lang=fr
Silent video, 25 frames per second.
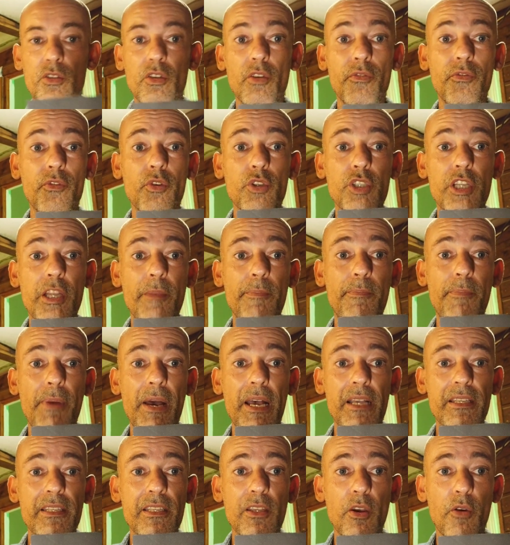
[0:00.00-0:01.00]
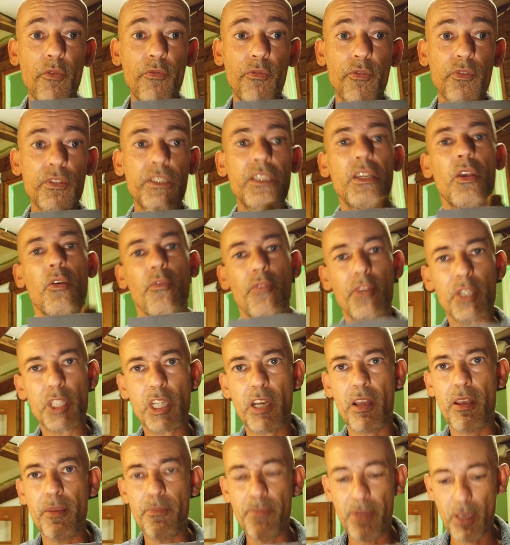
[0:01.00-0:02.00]
sauf que je l'ai pas assez enfoncé
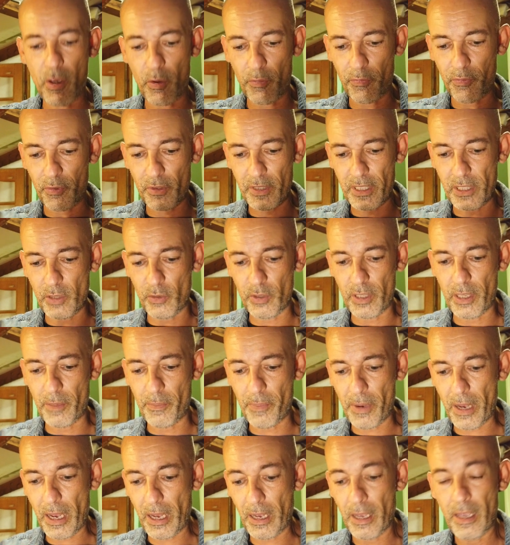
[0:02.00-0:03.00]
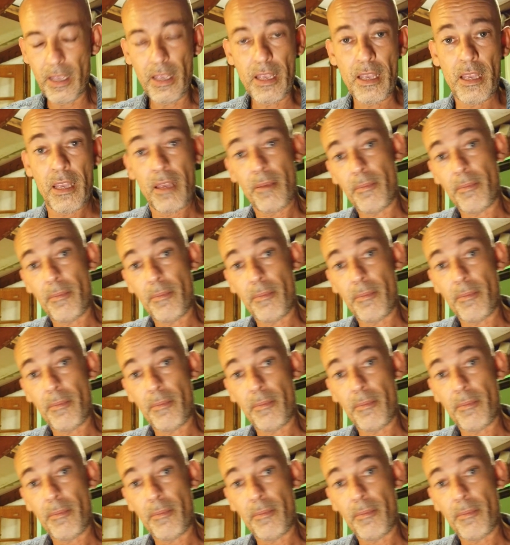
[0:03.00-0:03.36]
enfin je l'avais bien enfoncé au départ